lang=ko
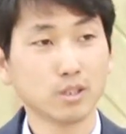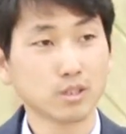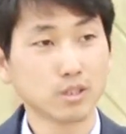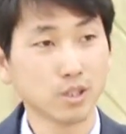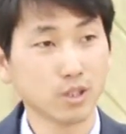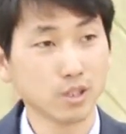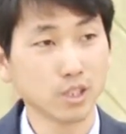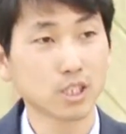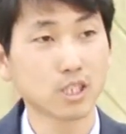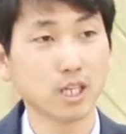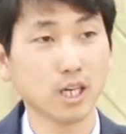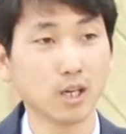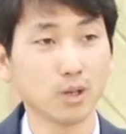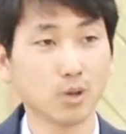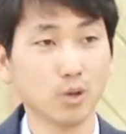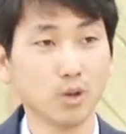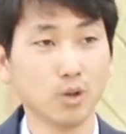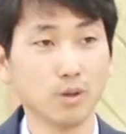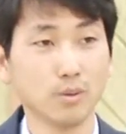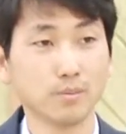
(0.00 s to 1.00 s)

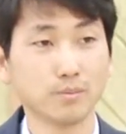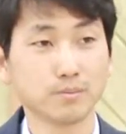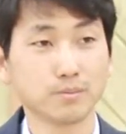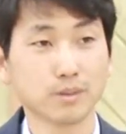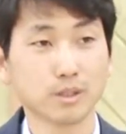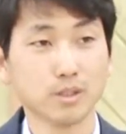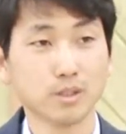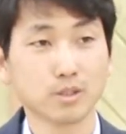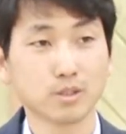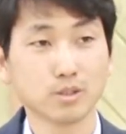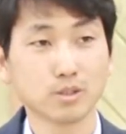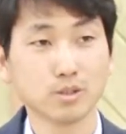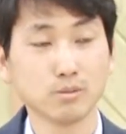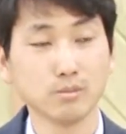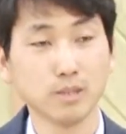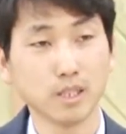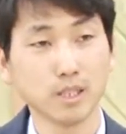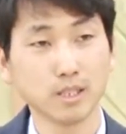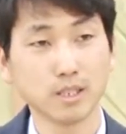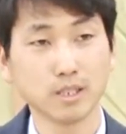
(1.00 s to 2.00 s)
정직하고
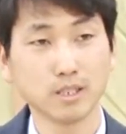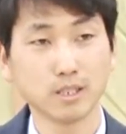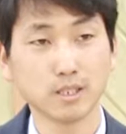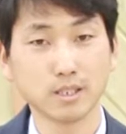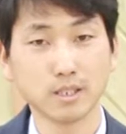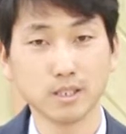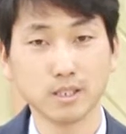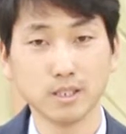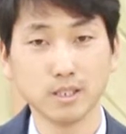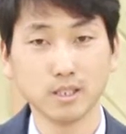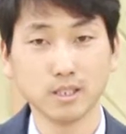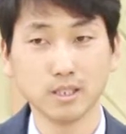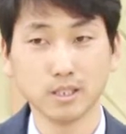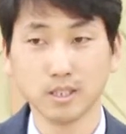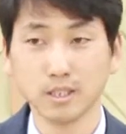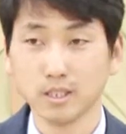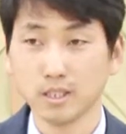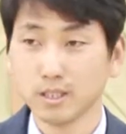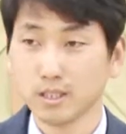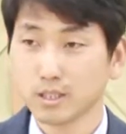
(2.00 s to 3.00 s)
정말 이
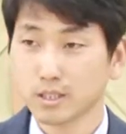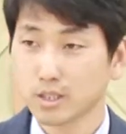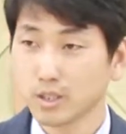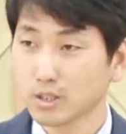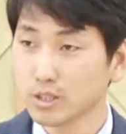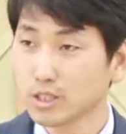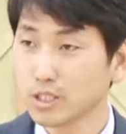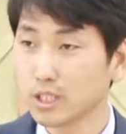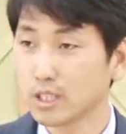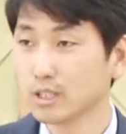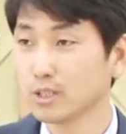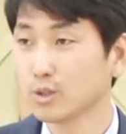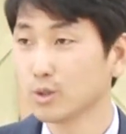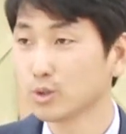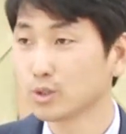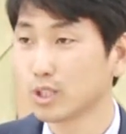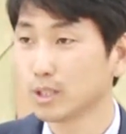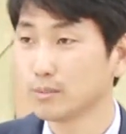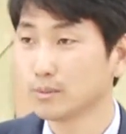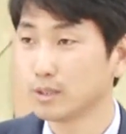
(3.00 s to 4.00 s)
성실한
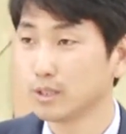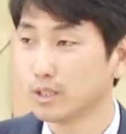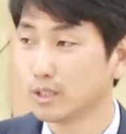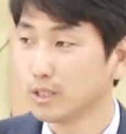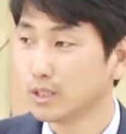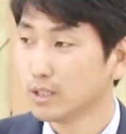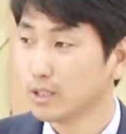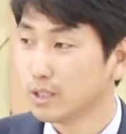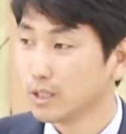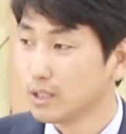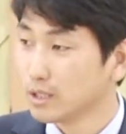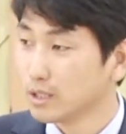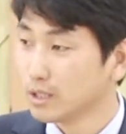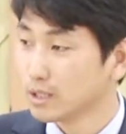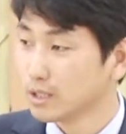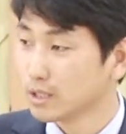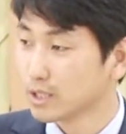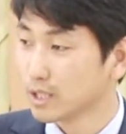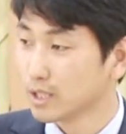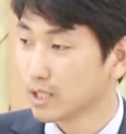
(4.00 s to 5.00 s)
요셉을
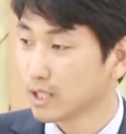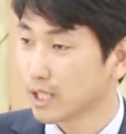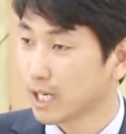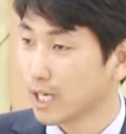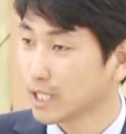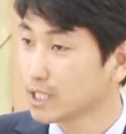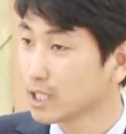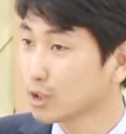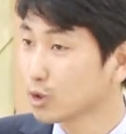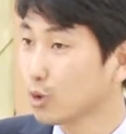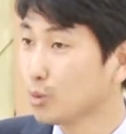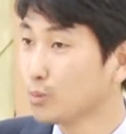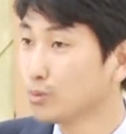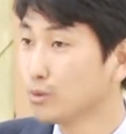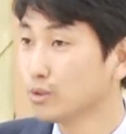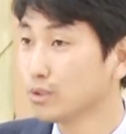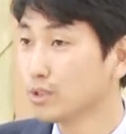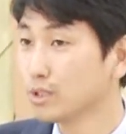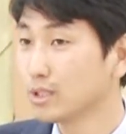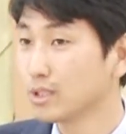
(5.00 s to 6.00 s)
이제 가장
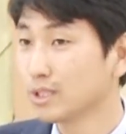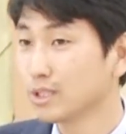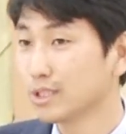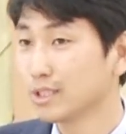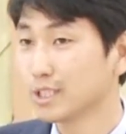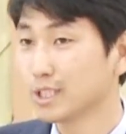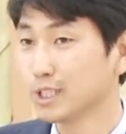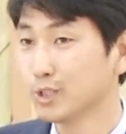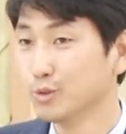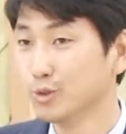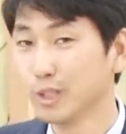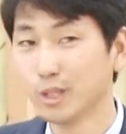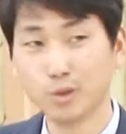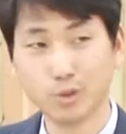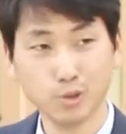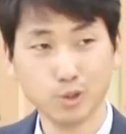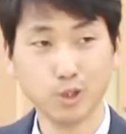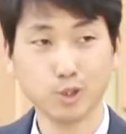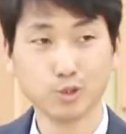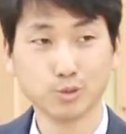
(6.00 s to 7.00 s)
높은 지위에
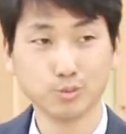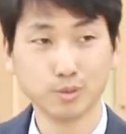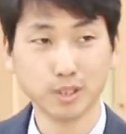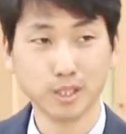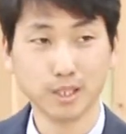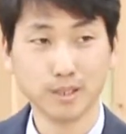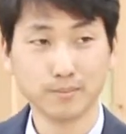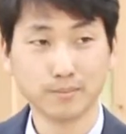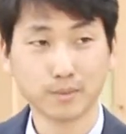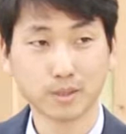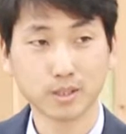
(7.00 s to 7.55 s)
올려줍니다.